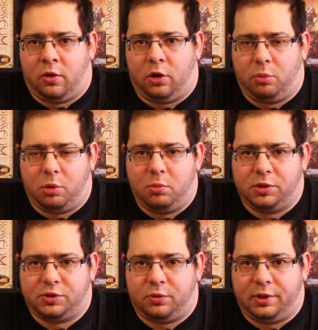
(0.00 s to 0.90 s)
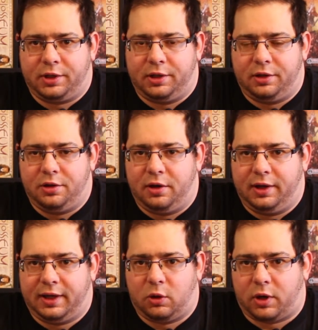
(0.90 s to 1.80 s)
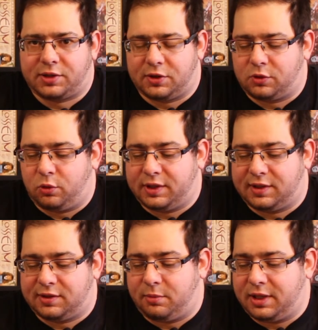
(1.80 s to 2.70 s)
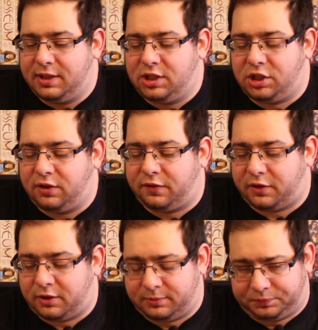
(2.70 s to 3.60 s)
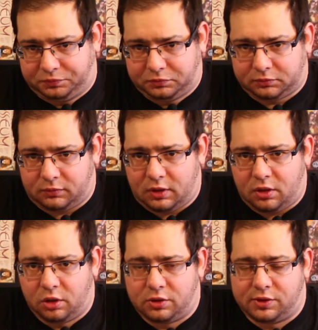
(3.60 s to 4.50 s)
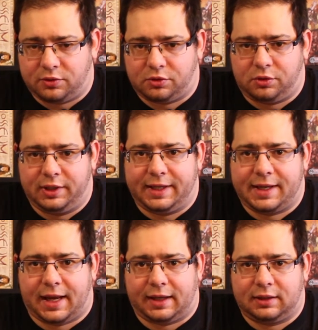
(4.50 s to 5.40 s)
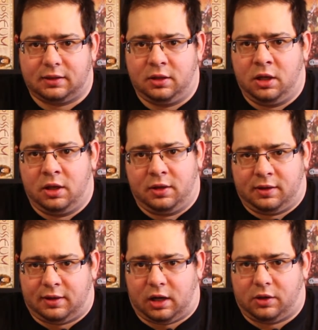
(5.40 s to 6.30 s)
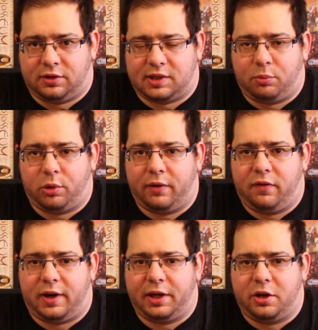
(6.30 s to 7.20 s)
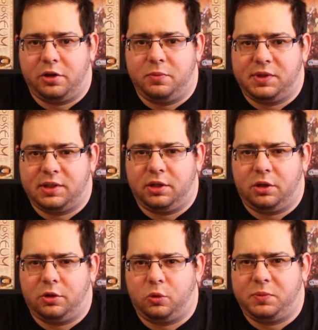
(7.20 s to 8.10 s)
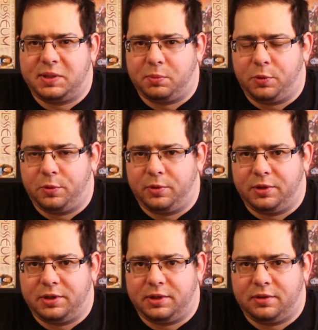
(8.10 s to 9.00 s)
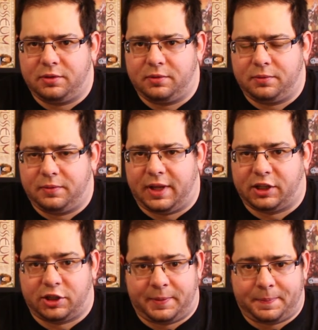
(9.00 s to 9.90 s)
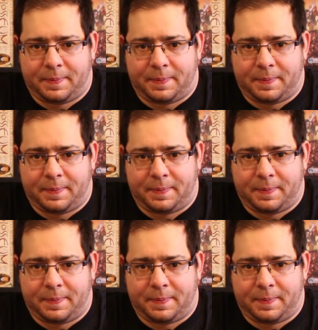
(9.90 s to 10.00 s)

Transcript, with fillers: on n'a pas besoin de, lire quoi que ce soit, c'est seulement des chiffres qui sont sur les cartes. Alors ça, ça pourrait vous faire économiser un tout petit peu euh, d'argent.